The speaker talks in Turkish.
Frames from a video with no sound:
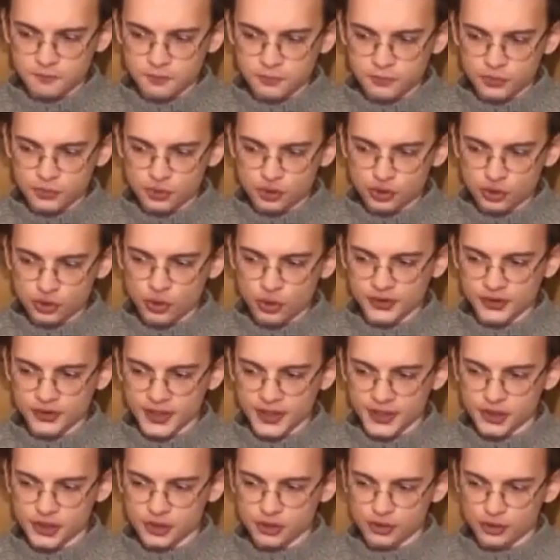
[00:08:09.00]
şu ortaya
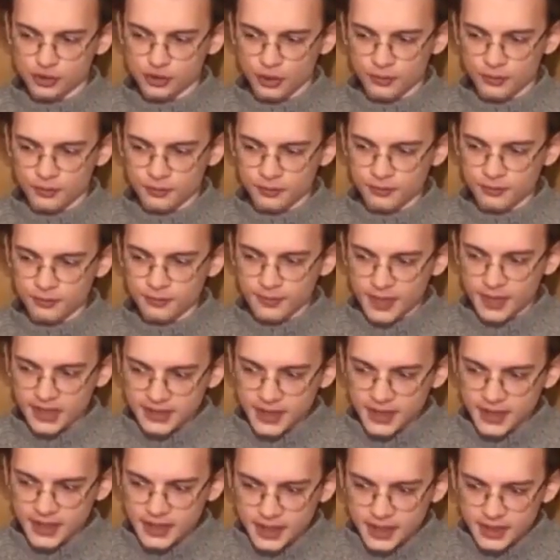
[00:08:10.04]
çıkıyor.
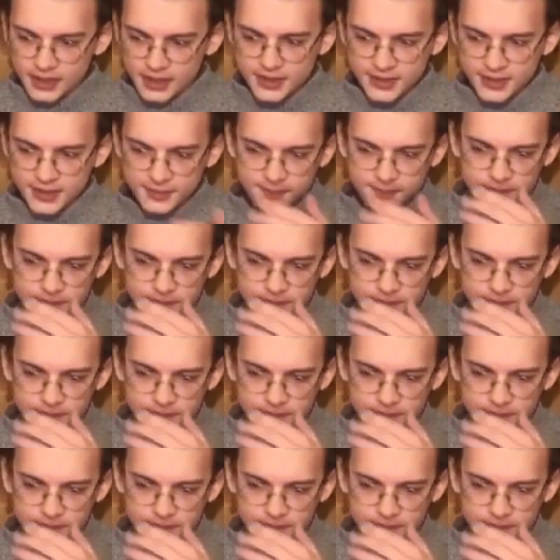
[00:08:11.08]
Materyalizm